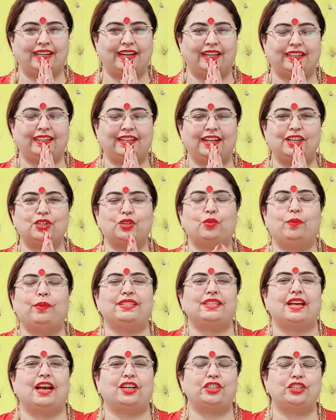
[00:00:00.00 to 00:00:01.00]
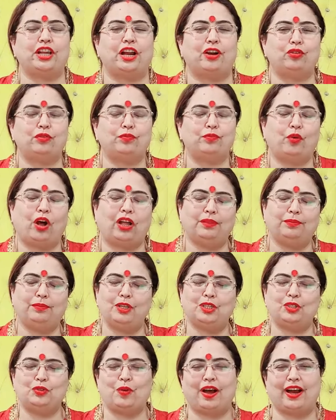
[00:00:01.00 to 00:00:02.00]
राधे दर्शकों मैं साक्षी ठाकुर बहुत
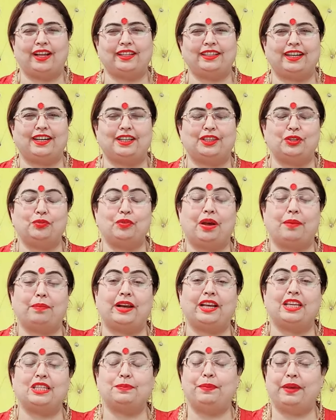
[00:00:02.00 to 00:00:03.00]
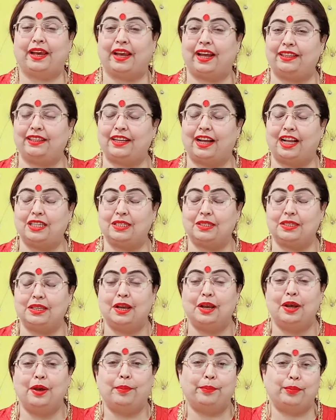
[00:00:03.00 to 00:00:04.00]
बहुत स्वागत करती हूँ आपका इस बेहद खास
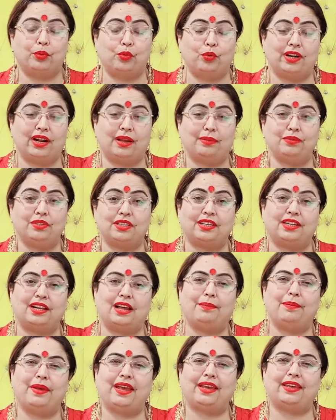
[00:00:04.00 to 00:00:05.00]
प्रोग्राम जिसका नाम है